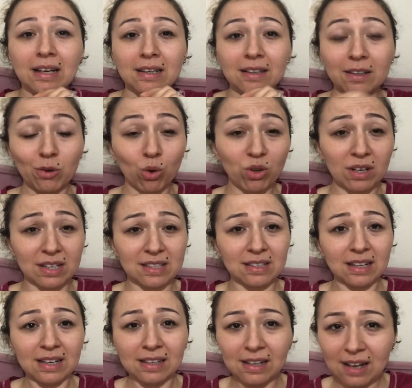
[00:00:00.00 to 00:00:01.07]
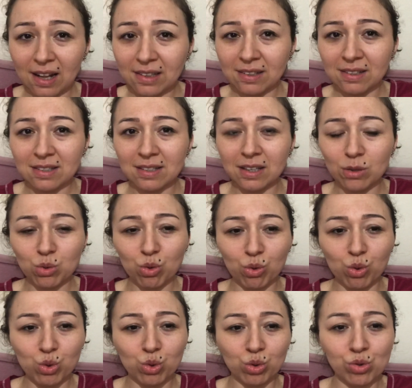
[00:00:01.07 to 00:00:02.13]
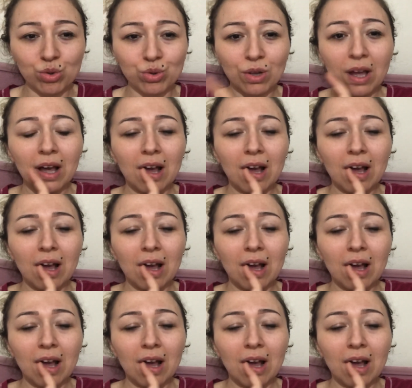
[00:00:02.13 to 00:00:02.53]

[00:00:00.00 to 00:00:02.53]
Yatak odanızı nereden aldınız diye soruyorsunuz.